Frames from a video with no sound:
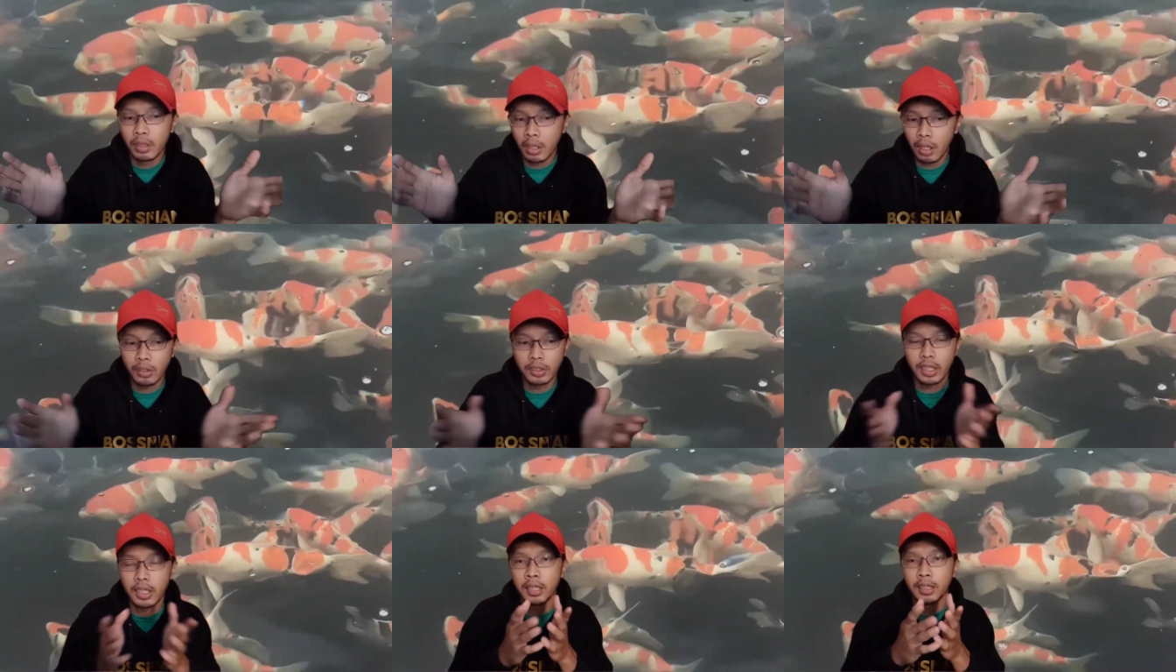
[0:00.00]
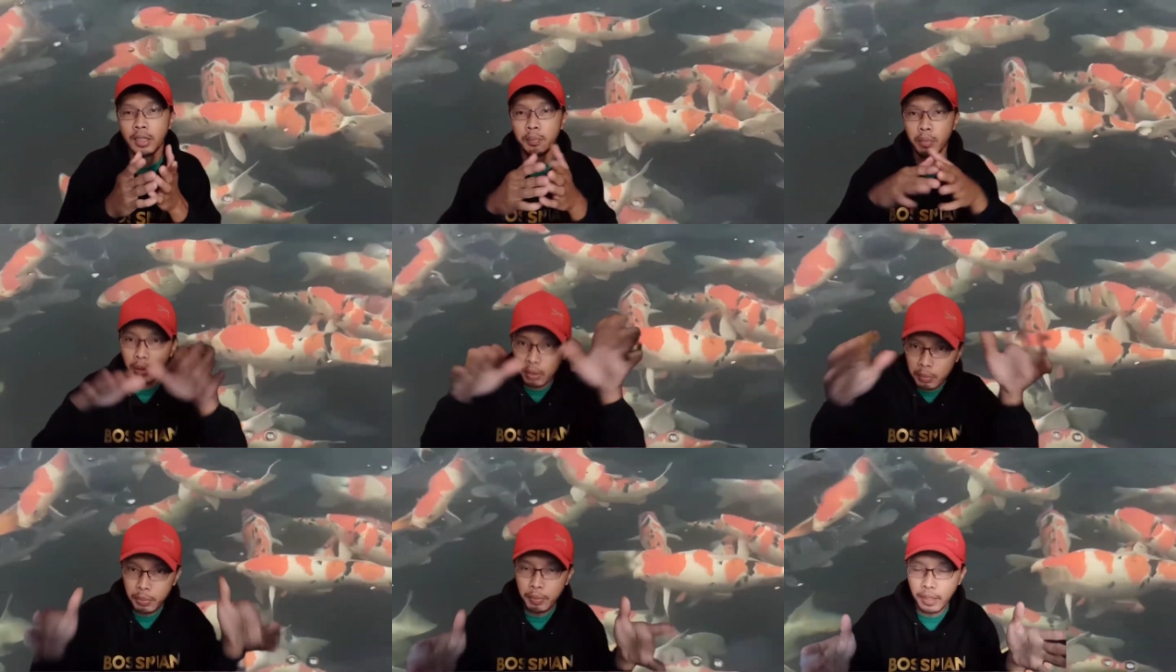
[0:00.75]
kalau sekarang saya mau
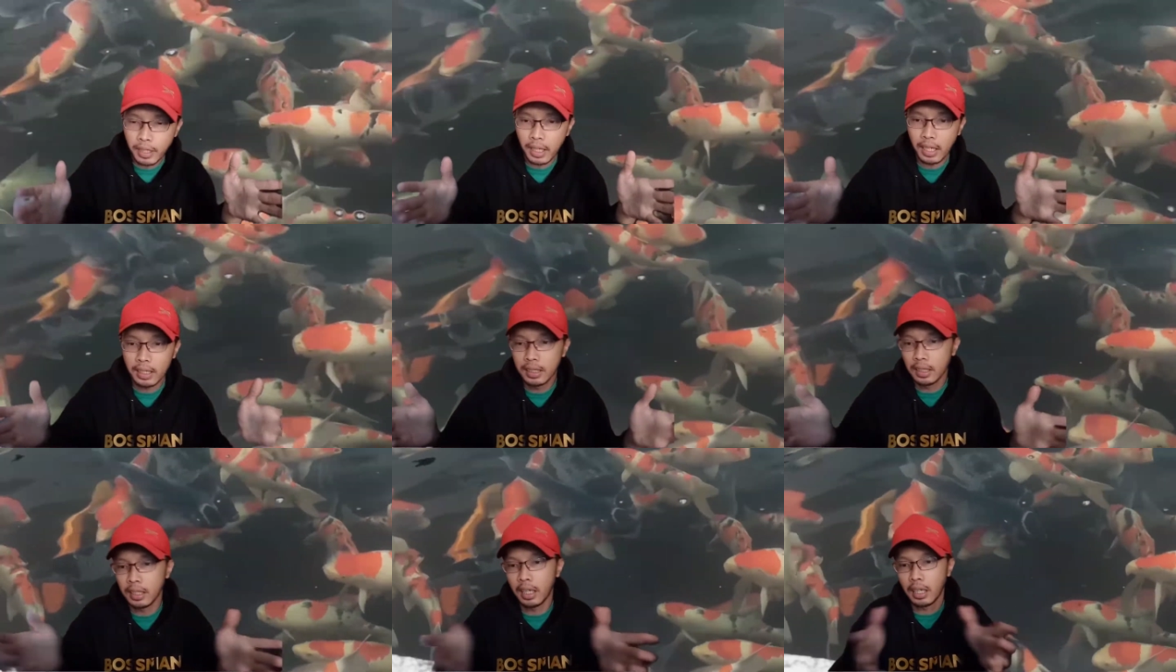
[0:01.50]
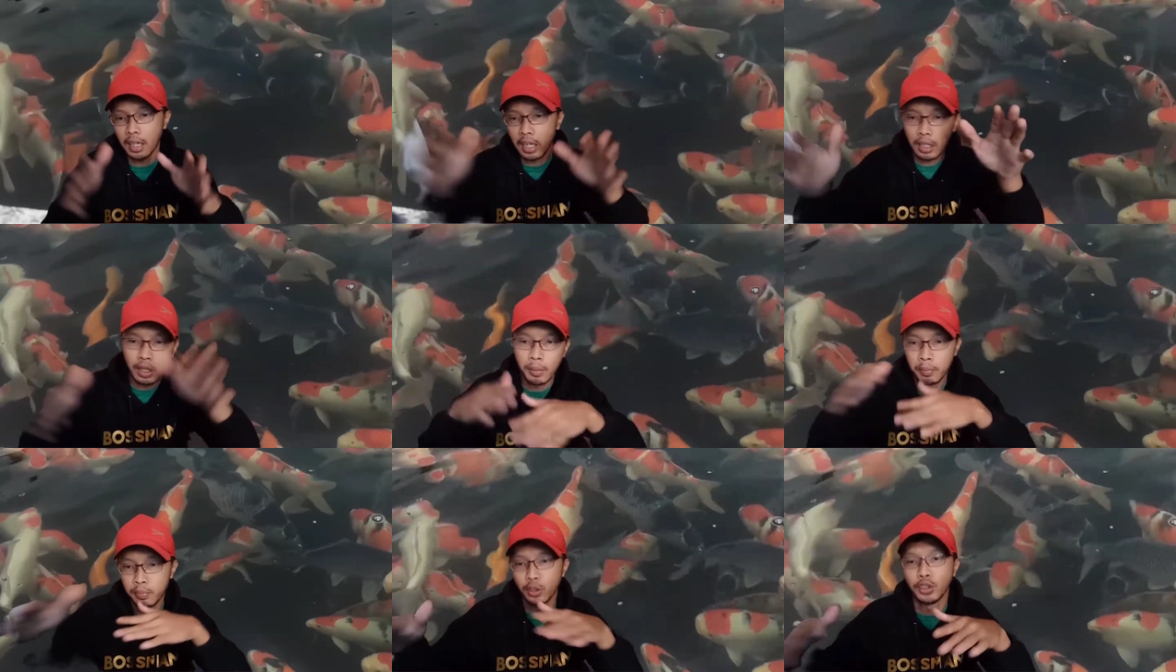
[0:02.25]
lebih banyak lagi karena ada
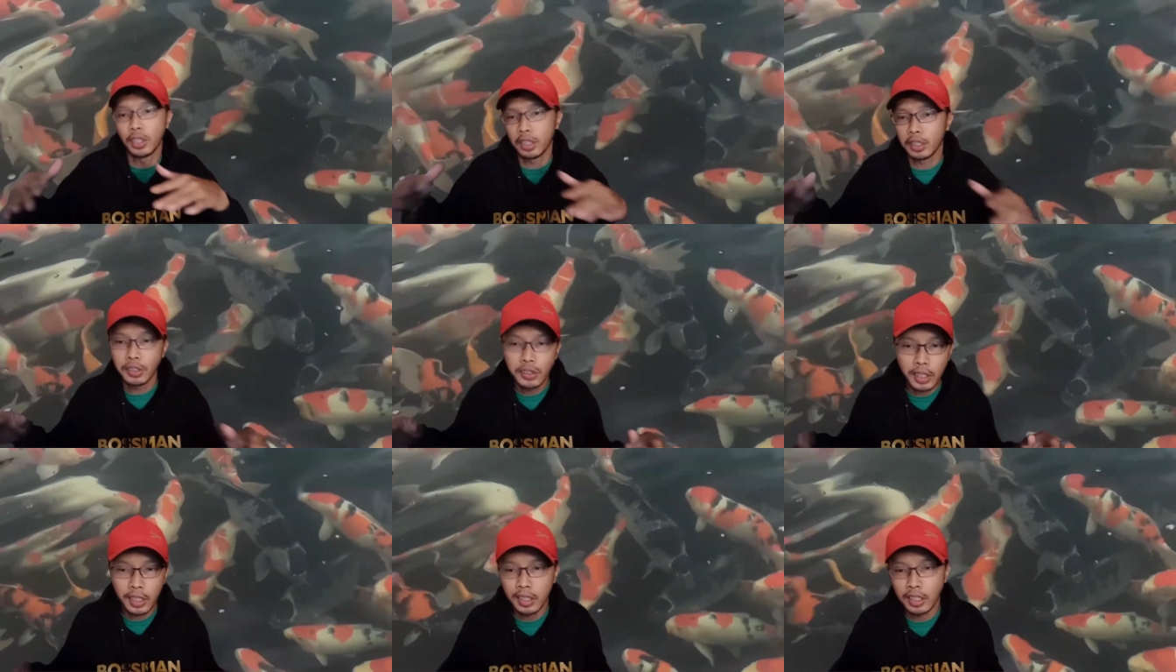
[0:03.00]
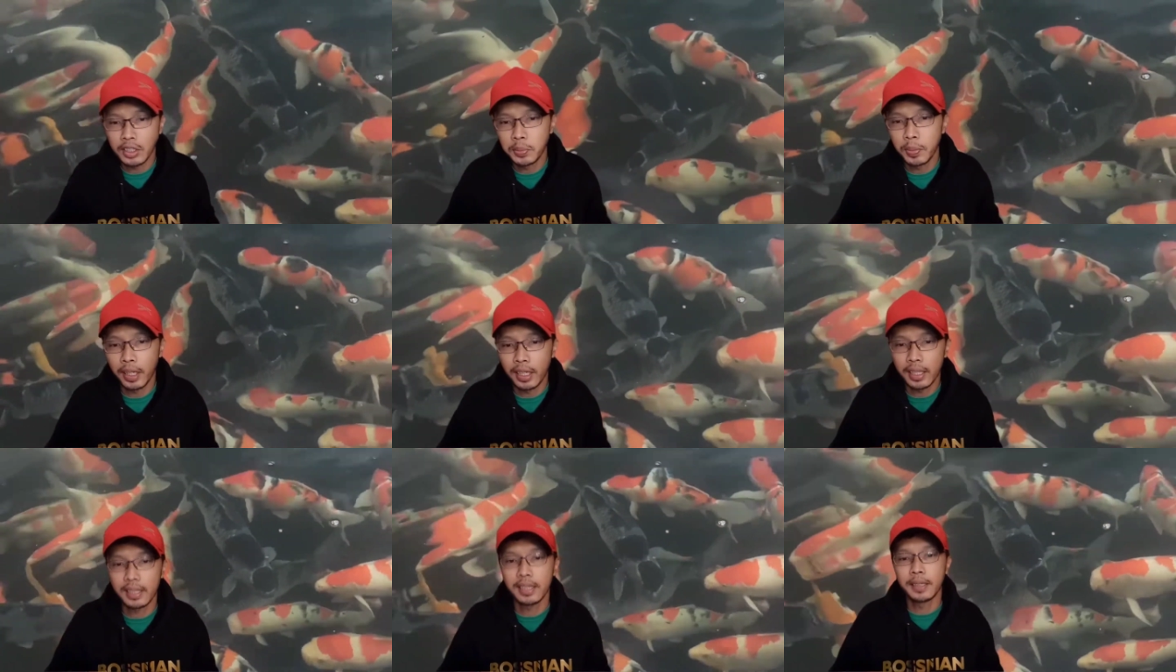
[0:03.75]
riset-riset dan
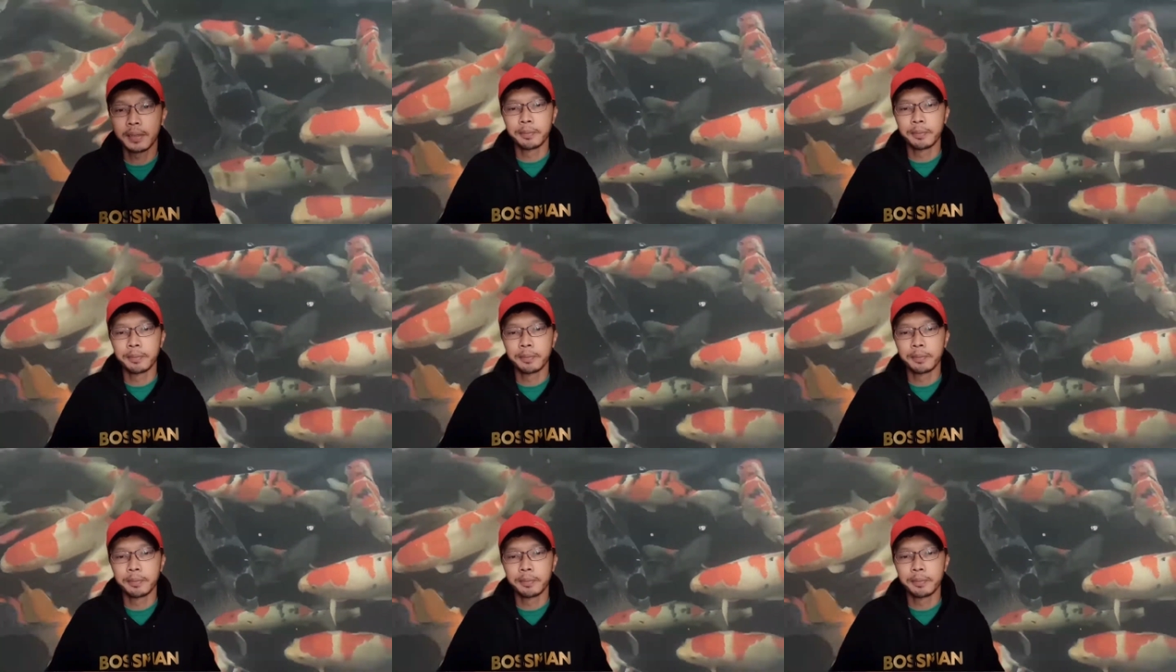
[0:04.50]
sebagainya